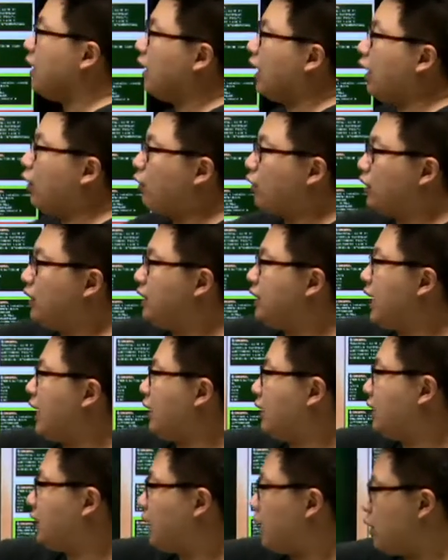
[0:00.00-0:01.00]
来，我跟你讲，
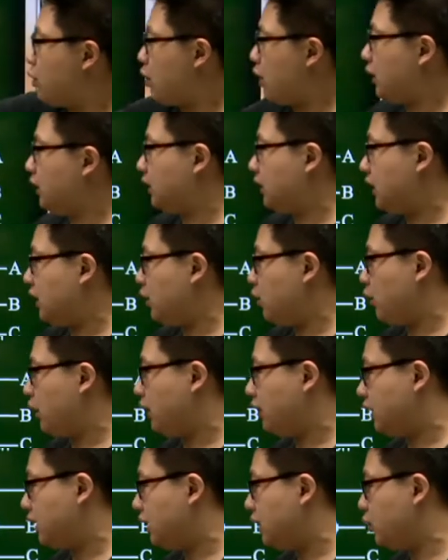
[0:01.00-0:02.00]
这个圆形、圆
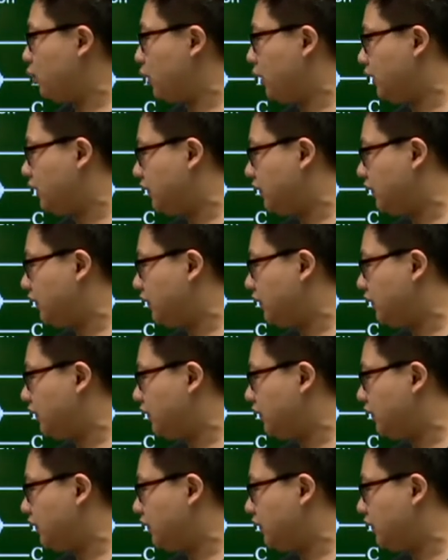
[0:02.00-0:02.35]
形、圆